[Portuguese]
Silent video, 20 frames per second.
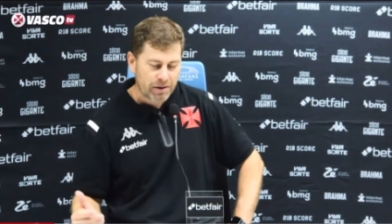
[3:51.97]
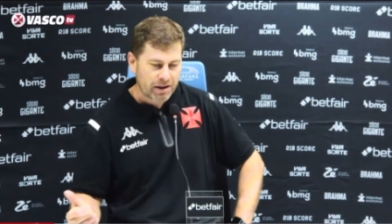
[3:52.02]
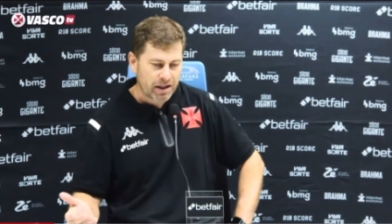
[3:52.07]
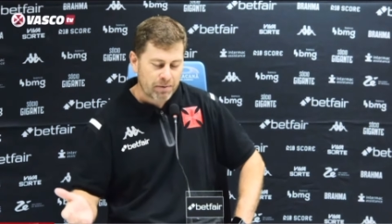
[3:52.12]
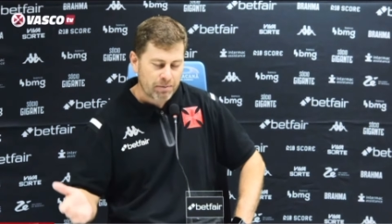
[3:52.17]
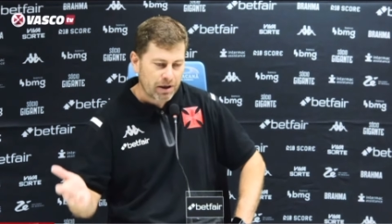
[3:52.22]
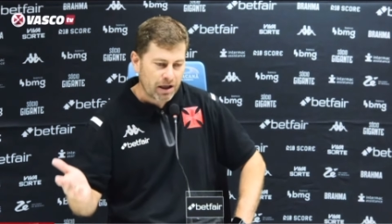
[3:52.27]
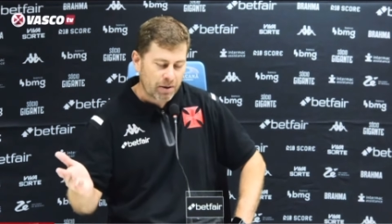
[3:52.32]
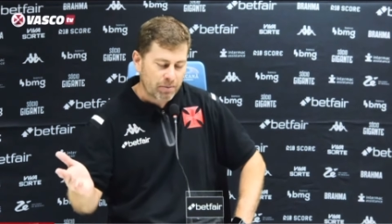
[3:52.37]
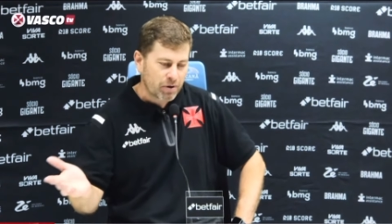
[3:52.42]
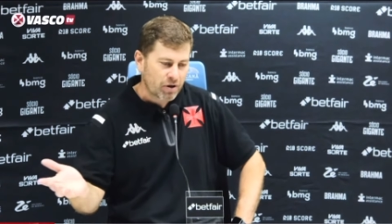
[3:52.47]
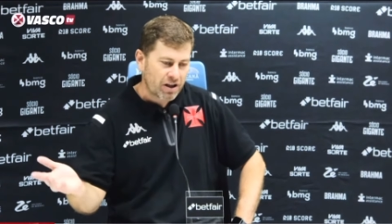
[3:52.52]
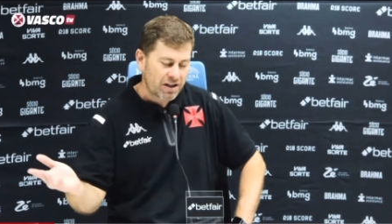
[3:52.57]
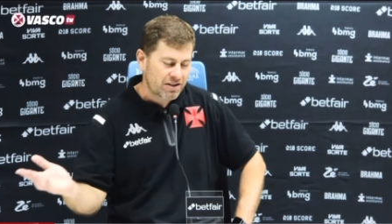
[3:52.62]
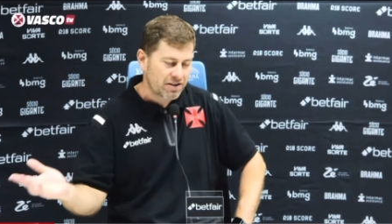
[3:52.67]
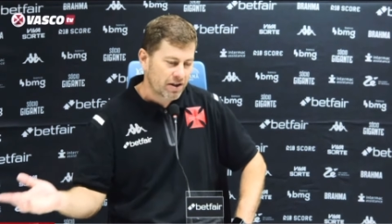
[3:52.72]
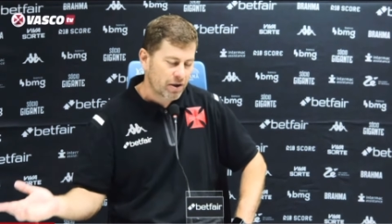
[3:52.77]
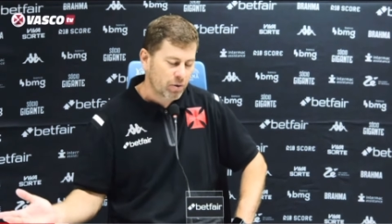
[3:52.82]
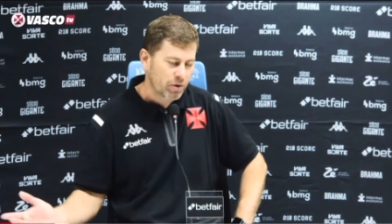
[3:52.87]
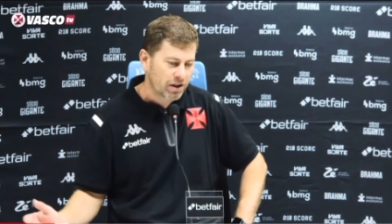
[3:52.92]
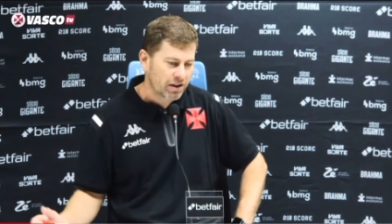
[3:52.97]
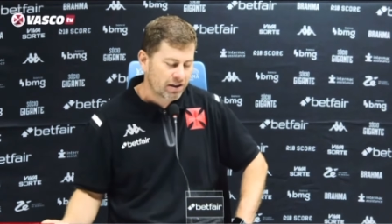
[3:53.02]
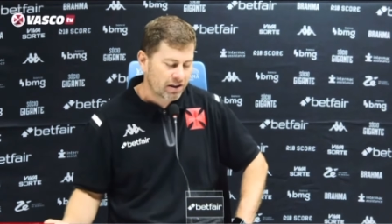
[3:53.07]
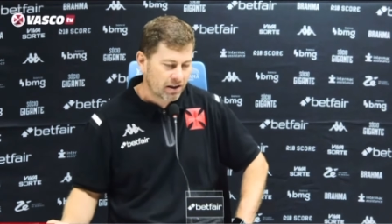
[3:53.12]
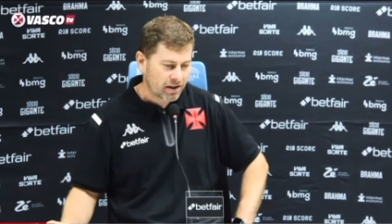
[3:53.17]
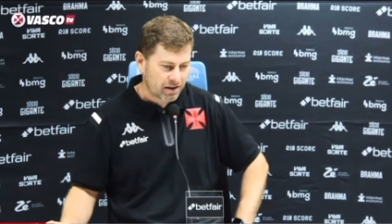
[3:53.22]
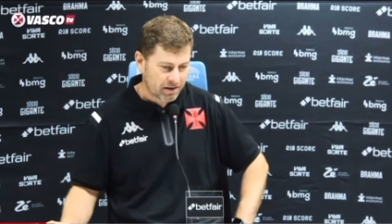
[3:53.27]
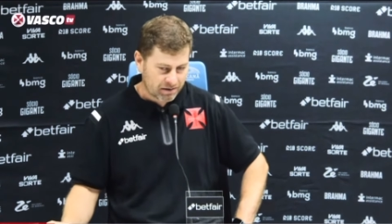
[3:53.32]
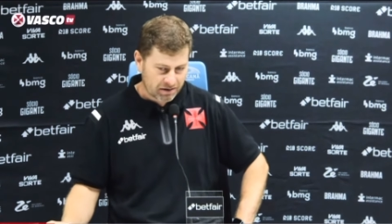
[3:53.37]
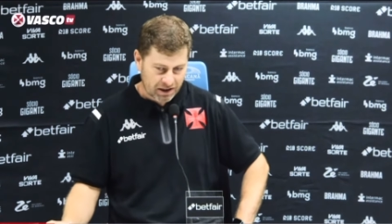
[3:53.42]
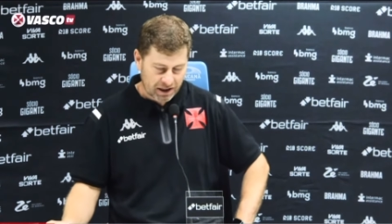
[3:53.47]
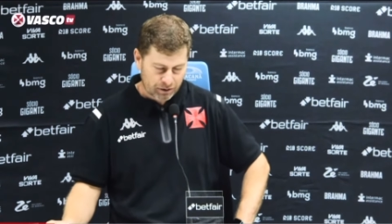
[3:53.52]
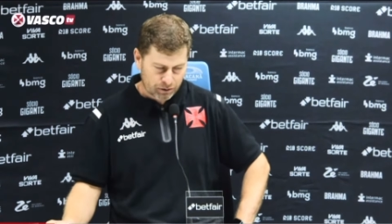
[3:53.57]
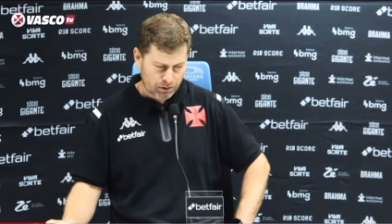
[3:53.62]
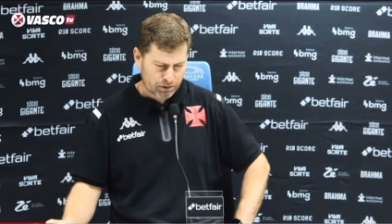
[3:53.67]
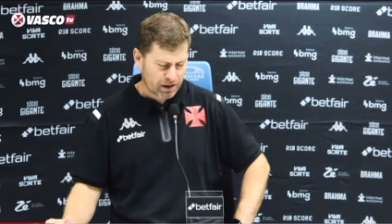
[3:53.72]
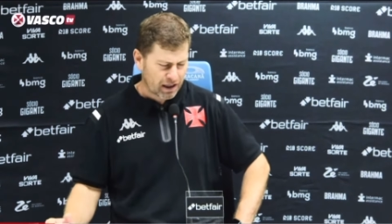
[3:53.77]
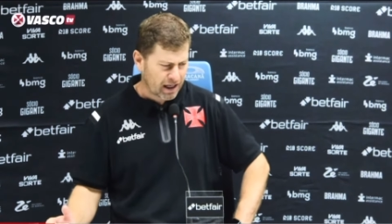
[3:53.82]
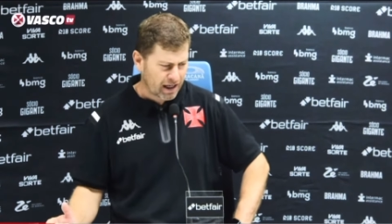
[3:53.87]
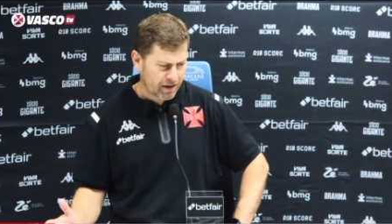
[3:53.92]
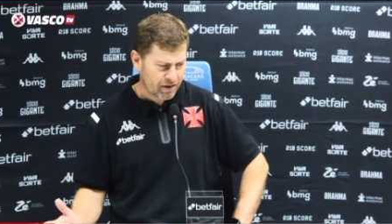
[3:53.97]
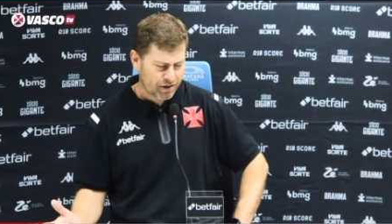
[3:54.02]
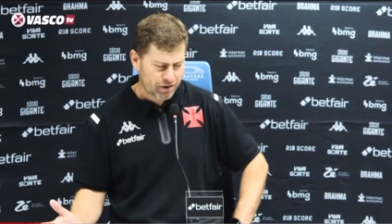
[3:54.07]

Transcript: nem me lembro quem saiu ali na dentro da área,